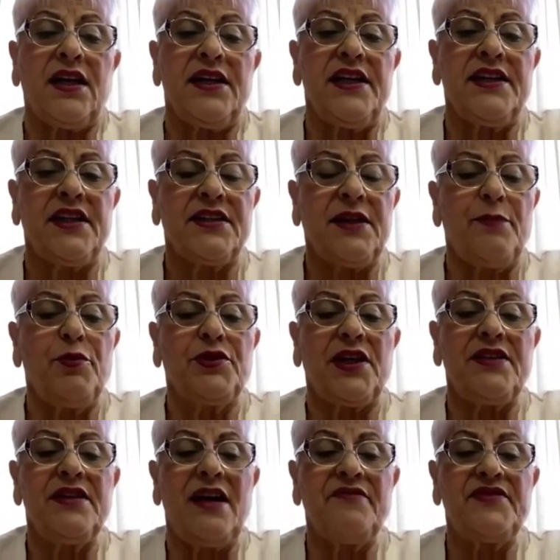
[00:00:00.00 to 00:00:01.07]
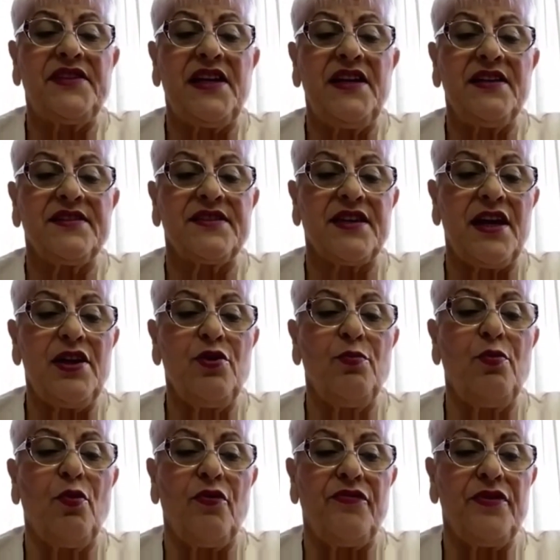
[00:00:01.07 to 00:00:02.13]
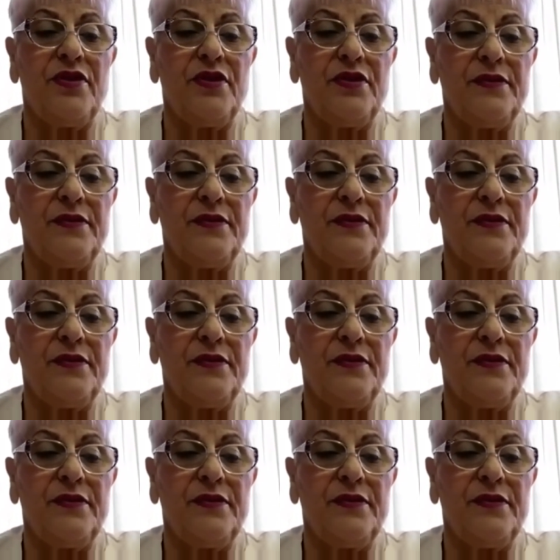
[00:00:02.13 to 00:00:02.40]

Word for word: И тогда будет одна вселенская любовь.